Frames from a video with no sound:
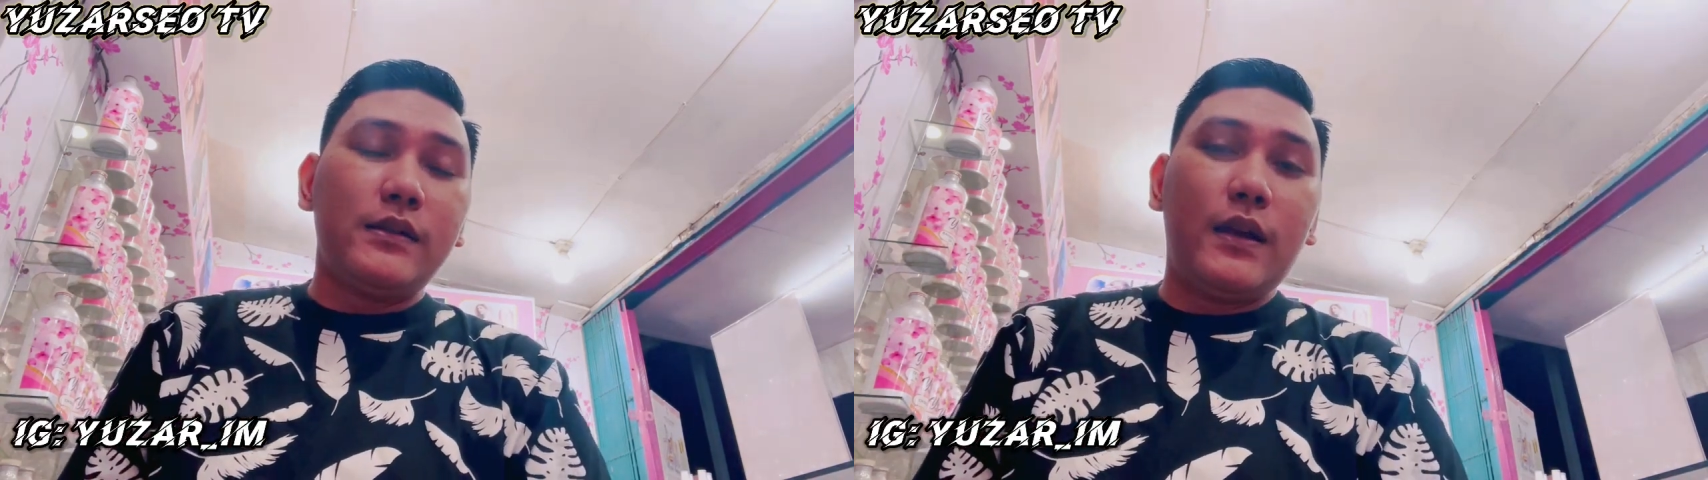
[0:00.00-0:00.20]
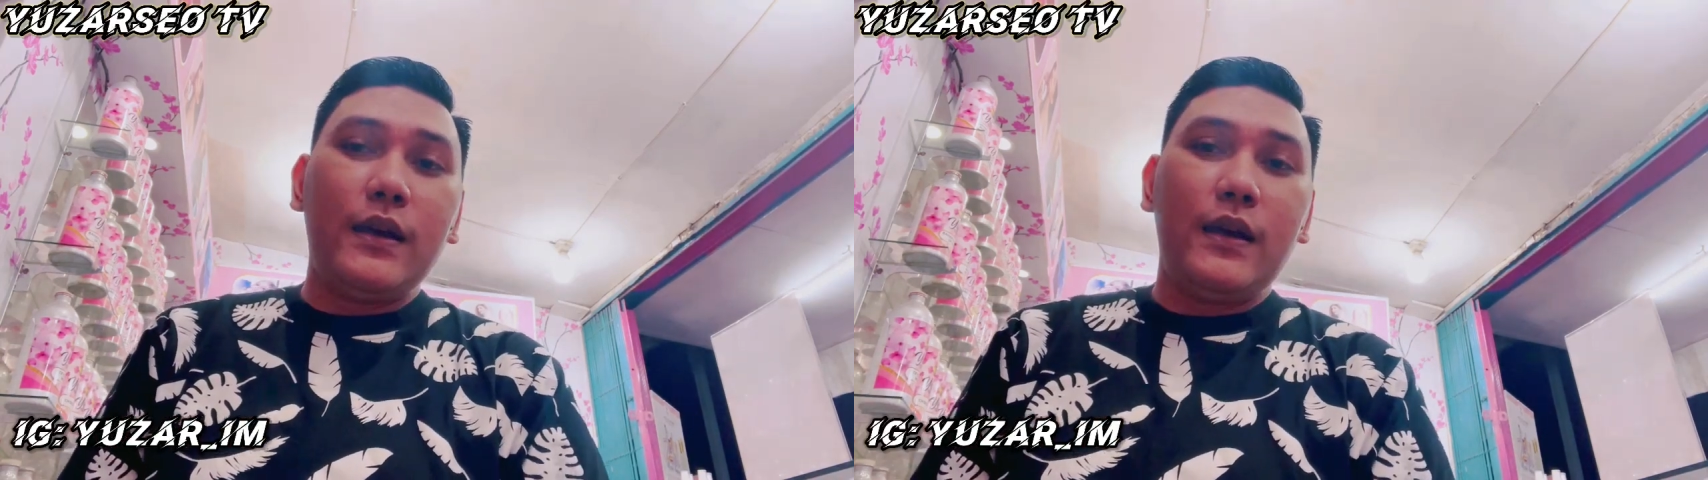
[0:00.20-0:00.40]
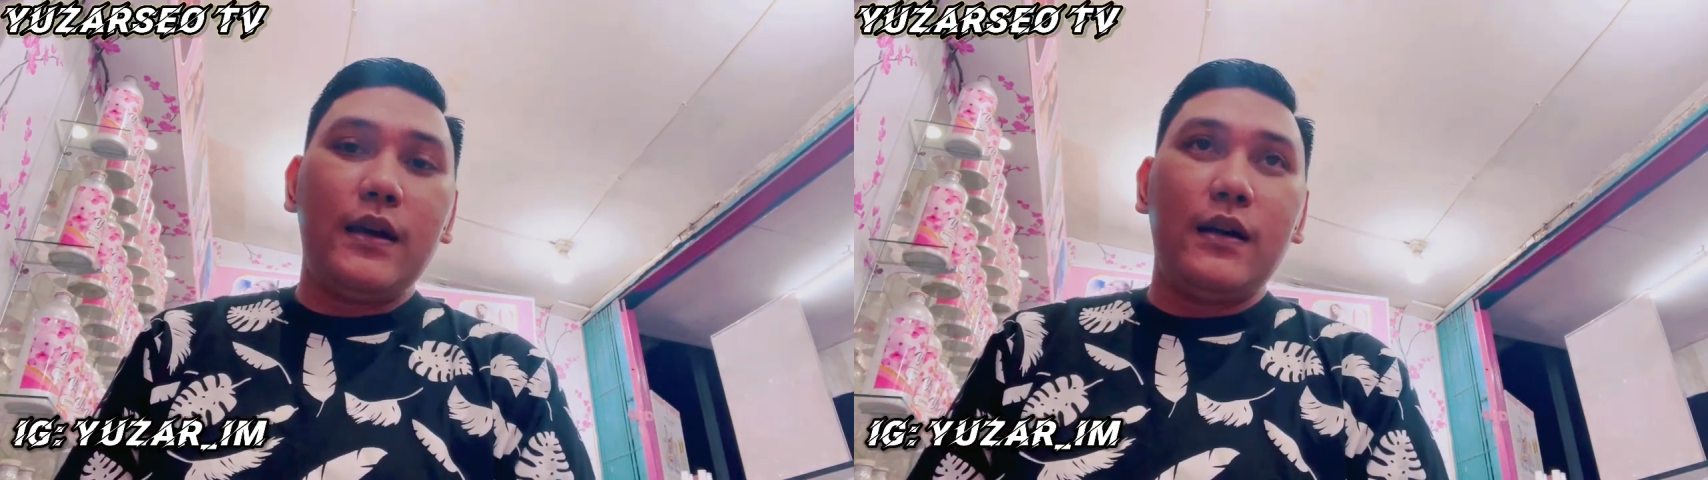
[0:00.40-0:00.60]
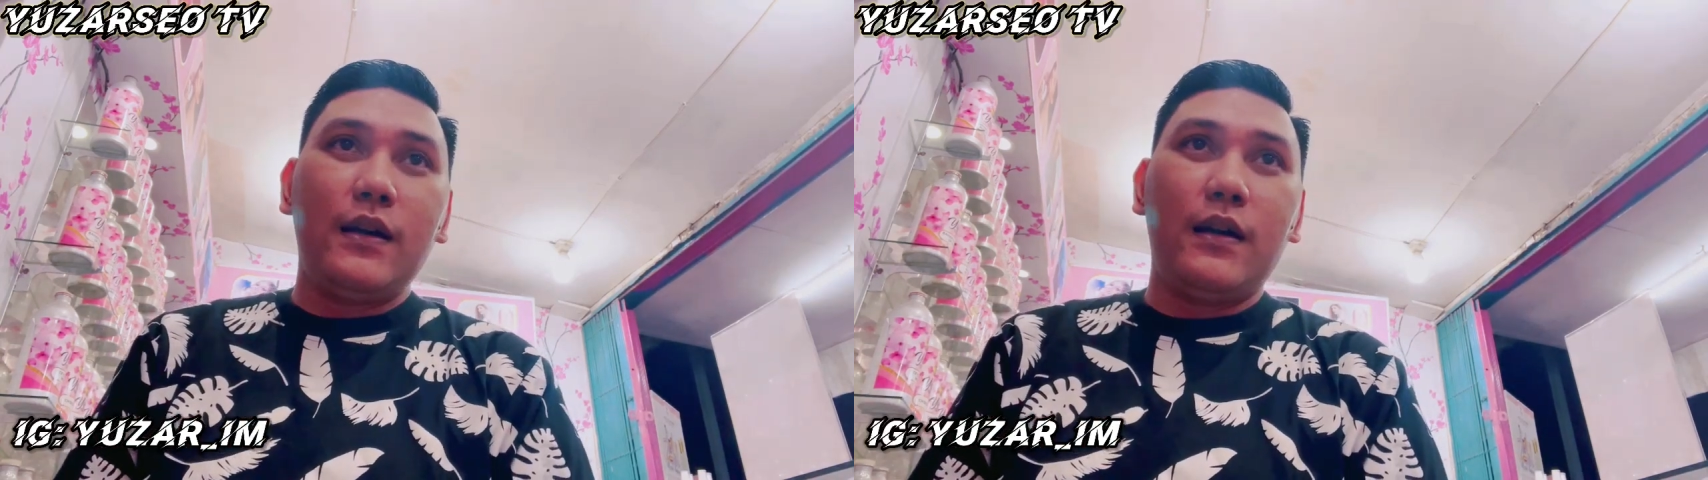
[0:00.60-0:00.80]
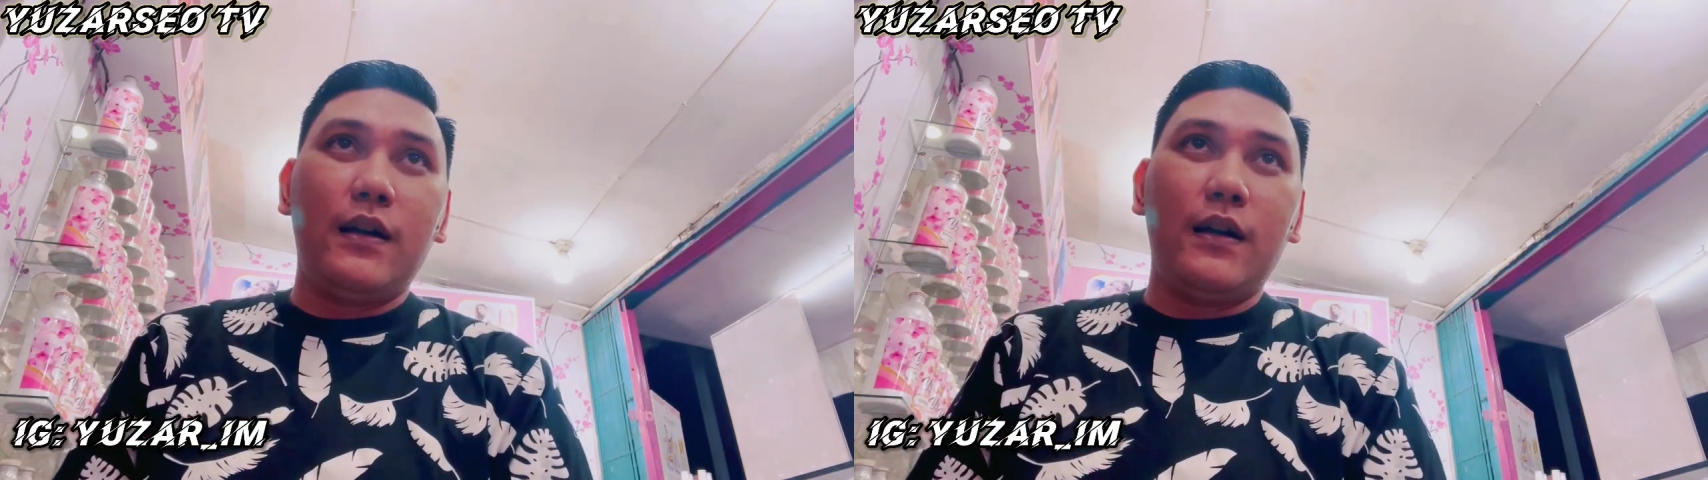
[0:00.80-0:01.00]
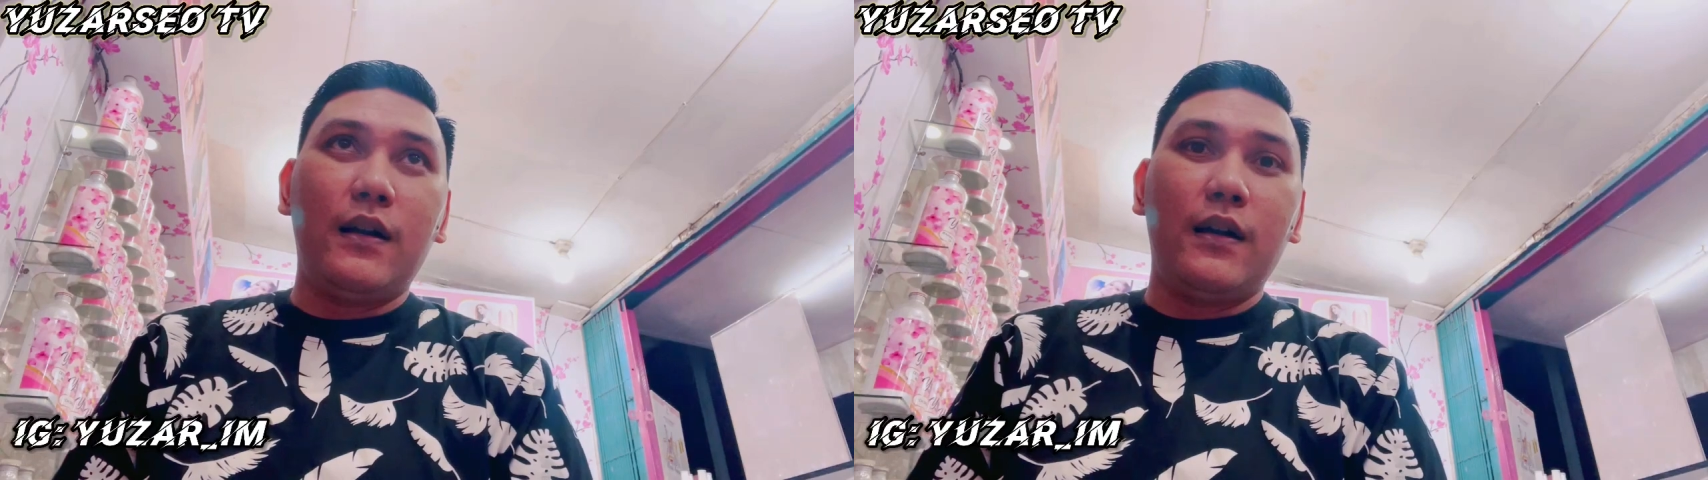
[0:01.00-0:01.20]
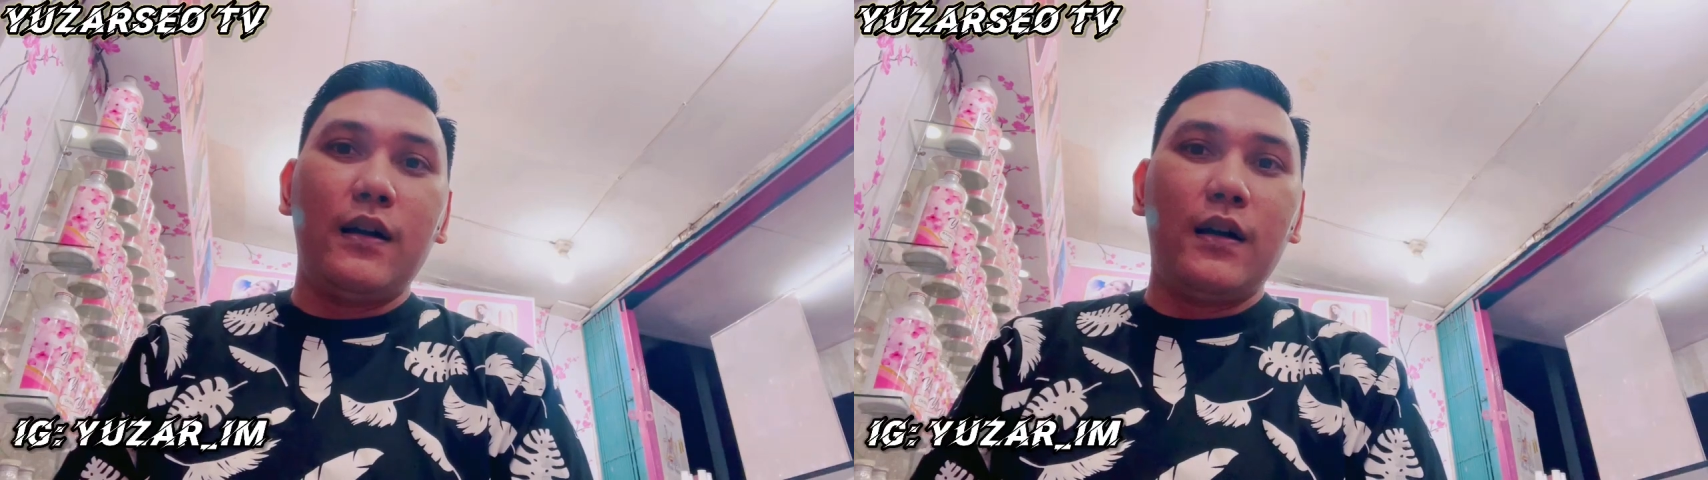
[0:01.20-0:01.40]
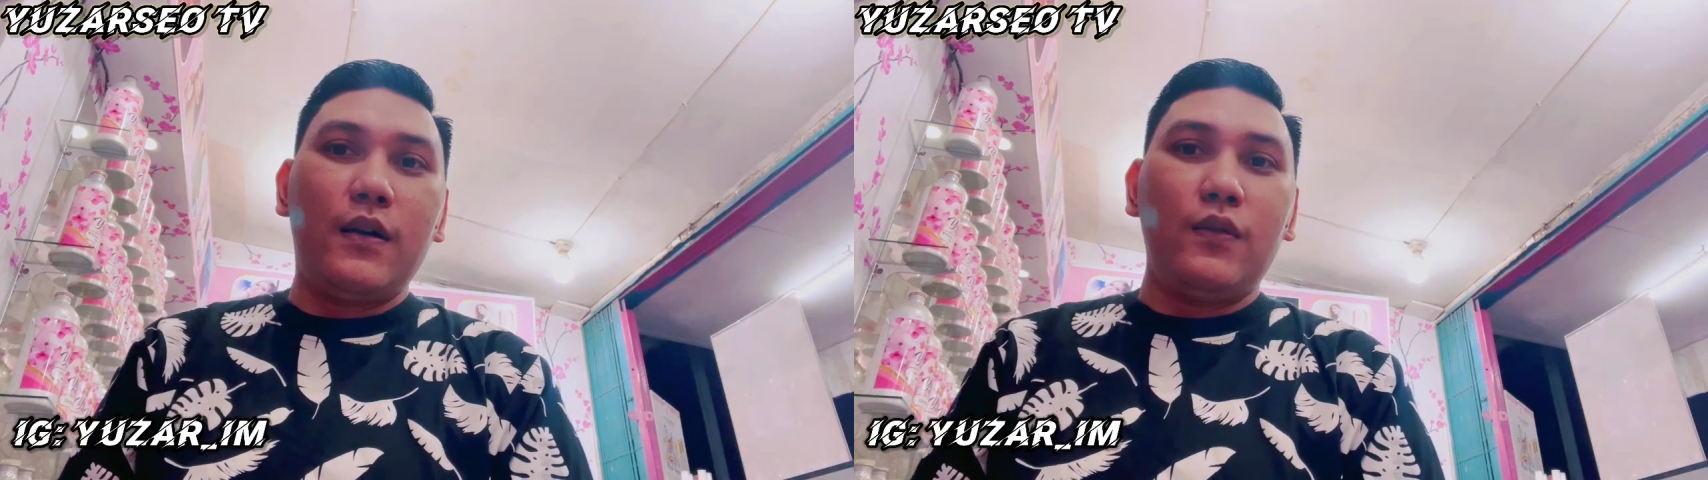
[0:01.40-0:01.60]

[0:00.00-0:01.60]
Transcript: saya uh,